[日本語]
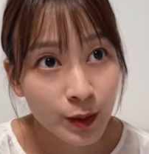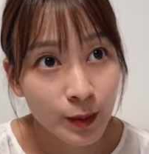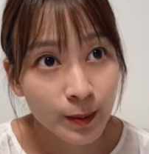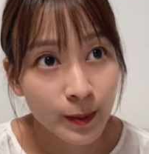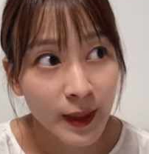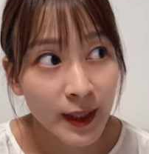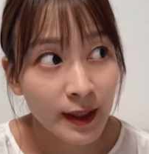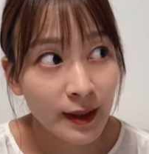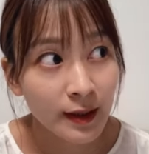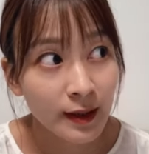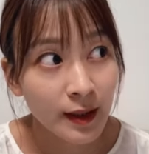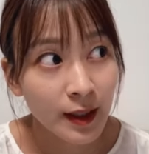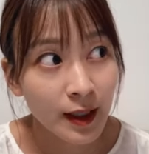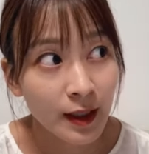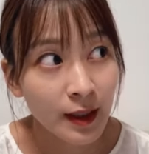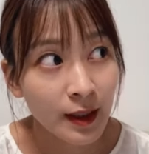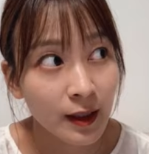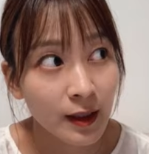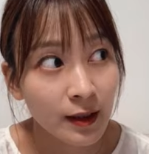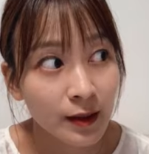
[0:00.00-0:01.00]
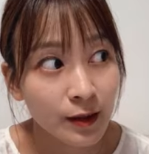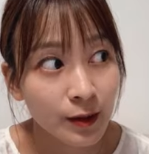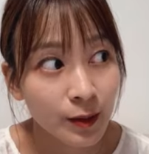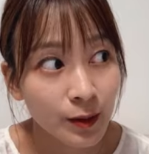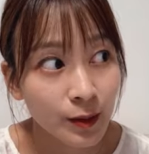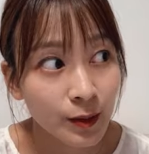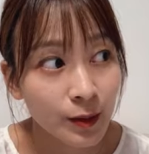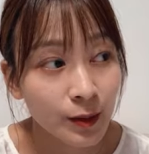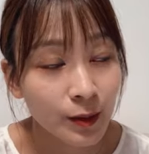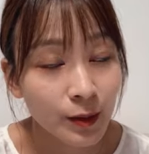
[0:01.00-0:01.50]
みんな
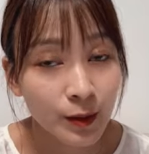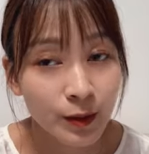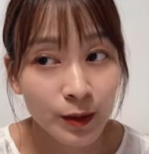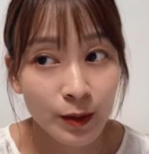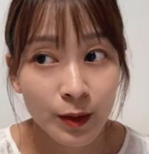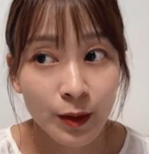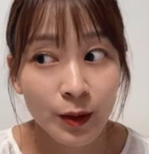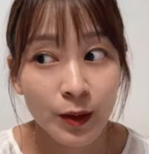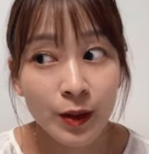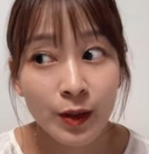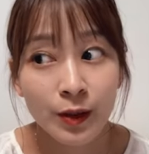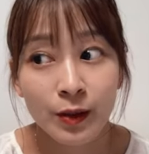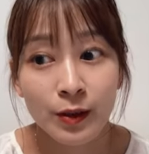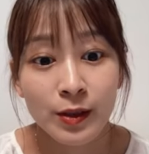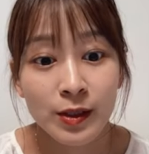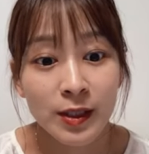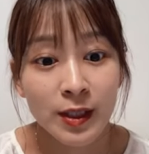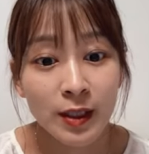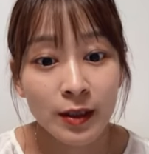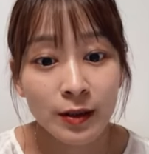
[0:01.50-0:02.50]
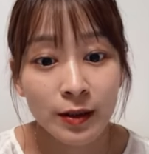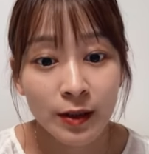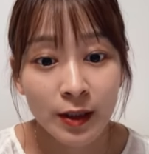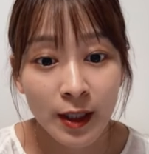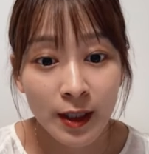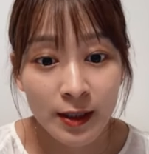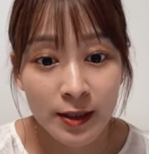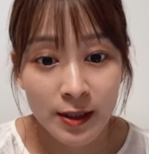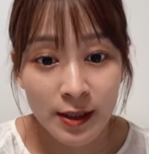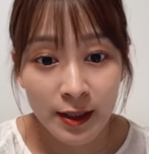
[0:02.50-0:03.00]
の距離を近く
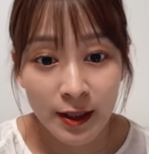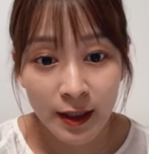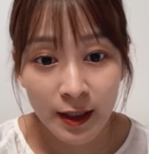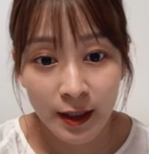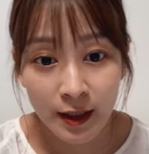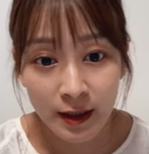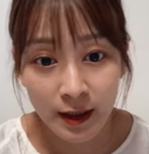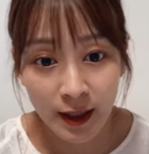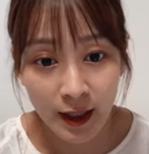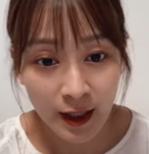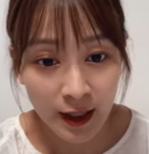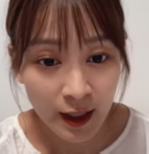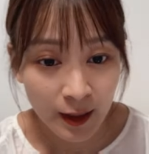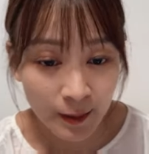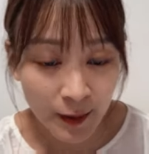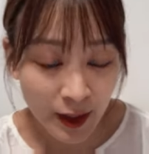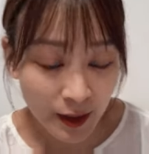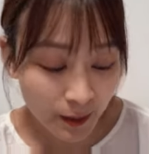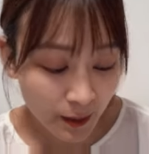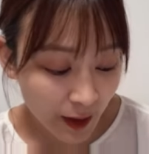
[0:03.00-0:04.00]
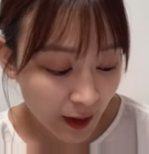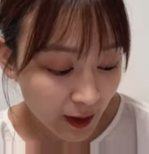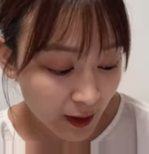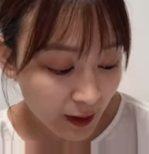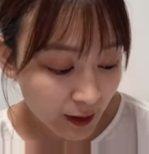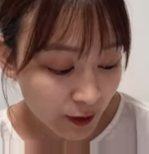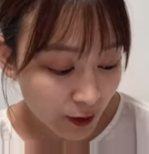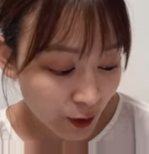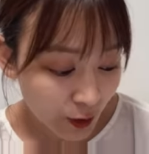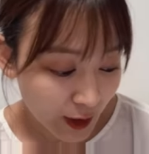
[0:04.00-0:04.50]
感じられて神
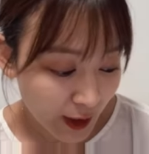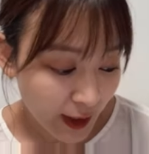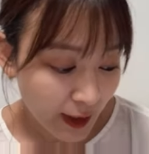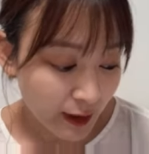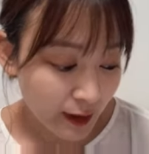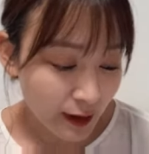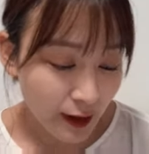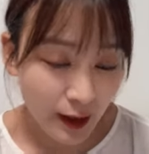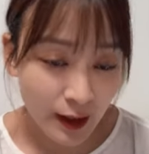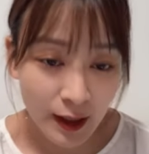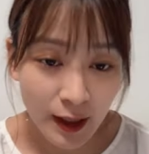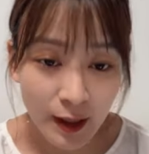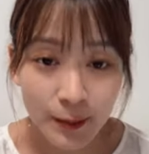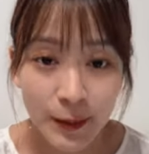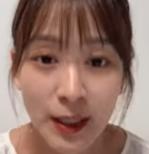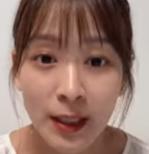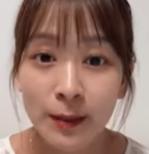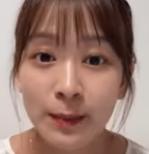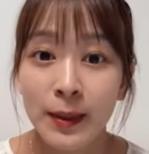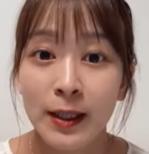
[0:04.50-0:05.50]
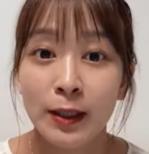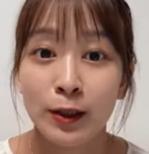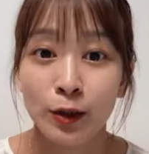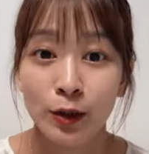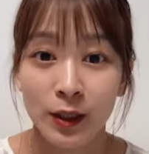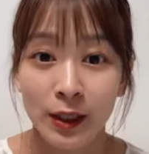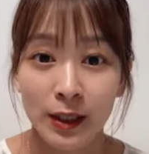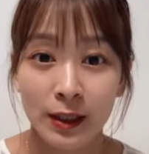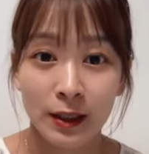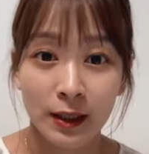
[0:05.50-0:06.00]
イベントだって神
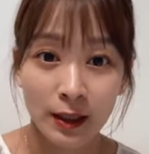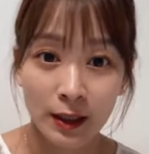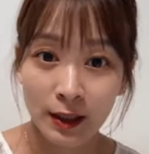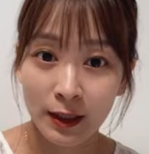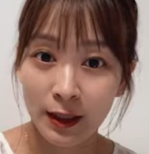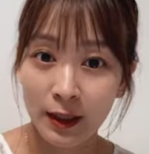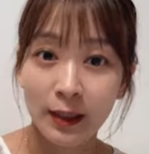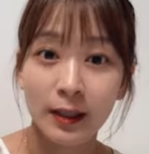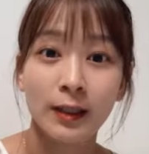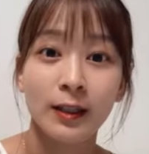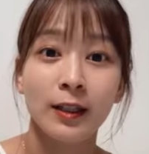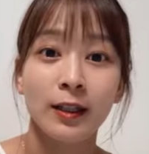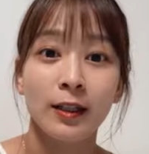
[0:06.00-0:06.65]
イベントだってね